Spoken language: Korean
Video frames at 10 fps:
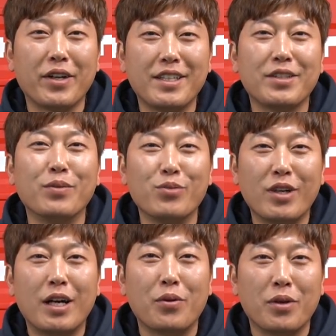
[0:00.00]
역시
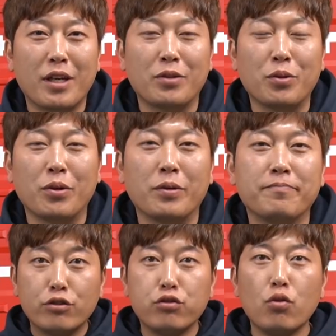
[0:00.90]
전문가용이라도
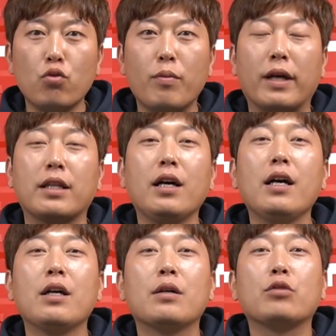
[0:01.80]
수공구마다
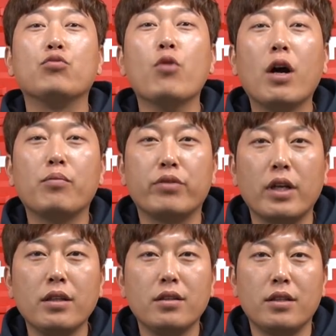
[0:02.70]
유명한
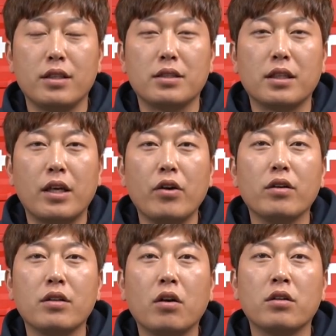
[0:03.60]
브랜드들이 있잖아요.
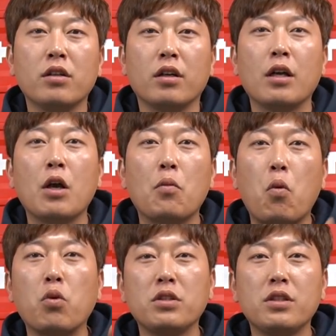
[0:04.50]
그거를
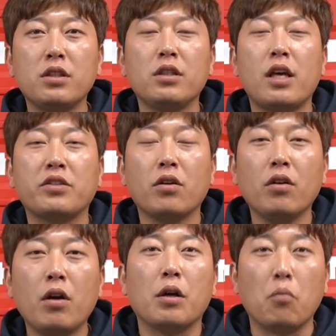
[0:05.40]

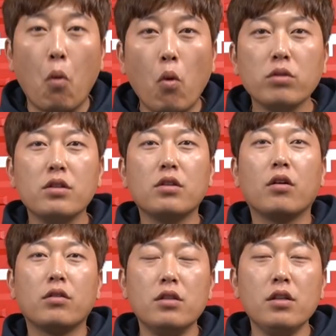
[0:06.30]
보쉬에서 모든
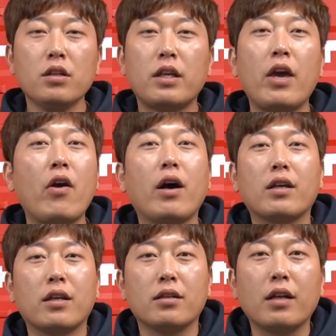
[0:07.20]
거를
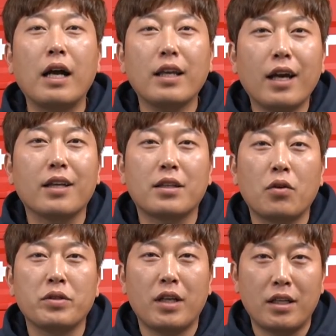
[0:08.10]
케어하기에는 한계가
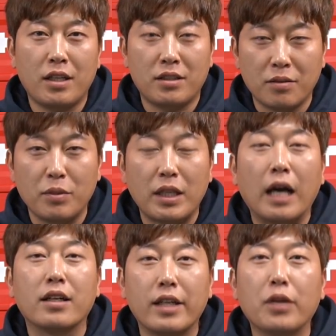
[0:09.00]
있다고 생각이
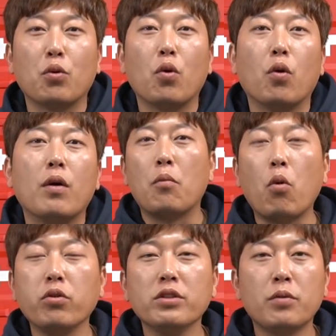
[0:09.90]
듭니다. 그래도
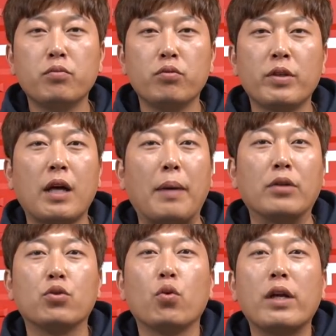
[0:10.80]
모든 제품이 다
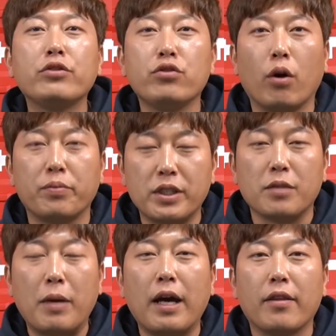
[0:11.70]
만족을 할 수는
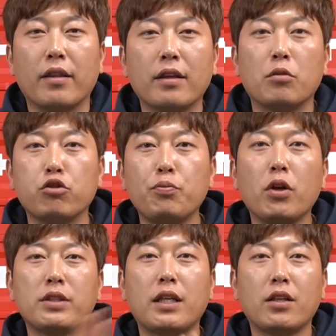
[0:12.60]
없지만,
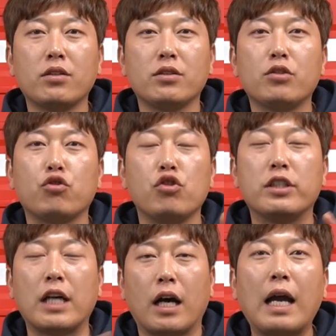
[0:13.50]
수평자라든지
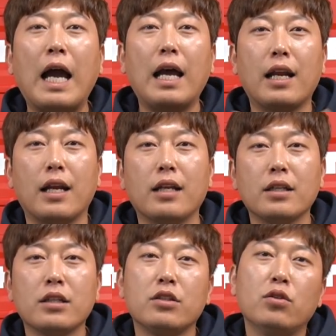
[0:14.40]
줄자, 칼,
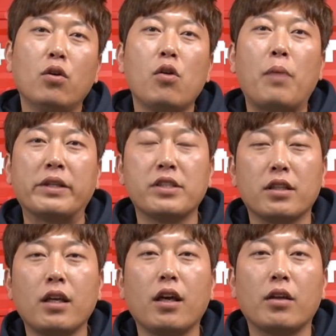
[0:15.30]
이런 걸
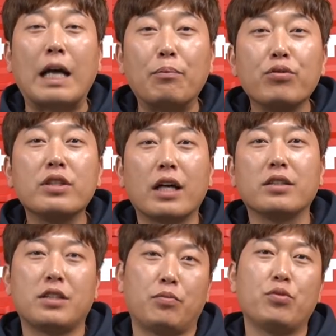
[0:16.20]
봤을 때 나쁘지
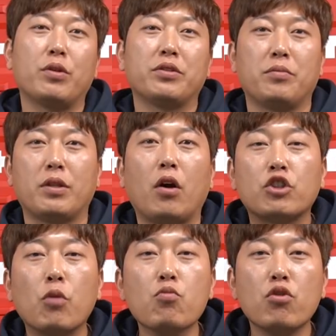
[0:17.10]
않은 제품이었습니다.
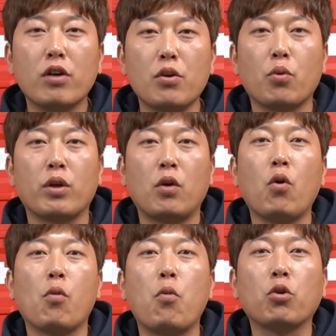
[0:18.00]

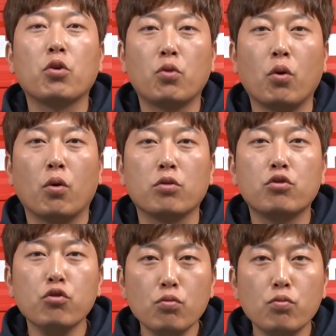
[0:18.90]
전문가용이라고 보셔도
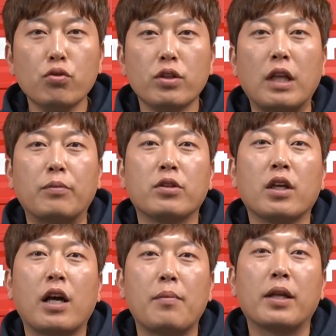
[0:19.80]
충분히
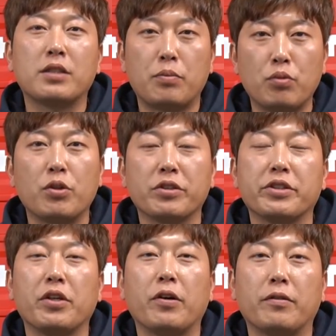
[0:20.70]
납득이 갈 만한
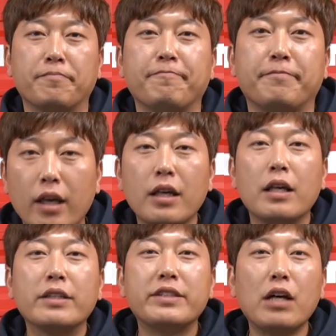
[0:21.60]
제품이었어요.
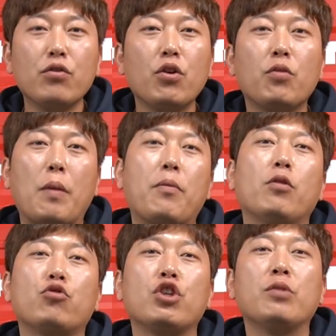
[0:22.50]
싸구려로 몇
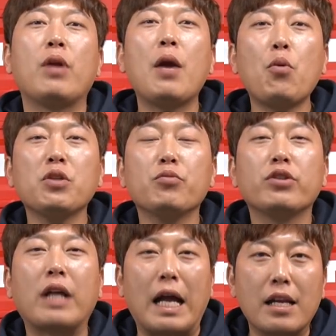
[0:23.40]
번 구입을 해보신
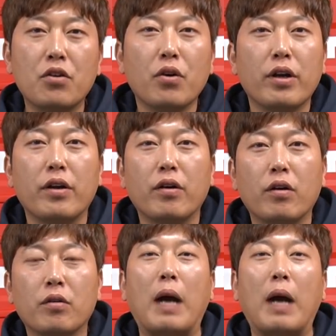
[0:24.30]
분들은 알 거예요.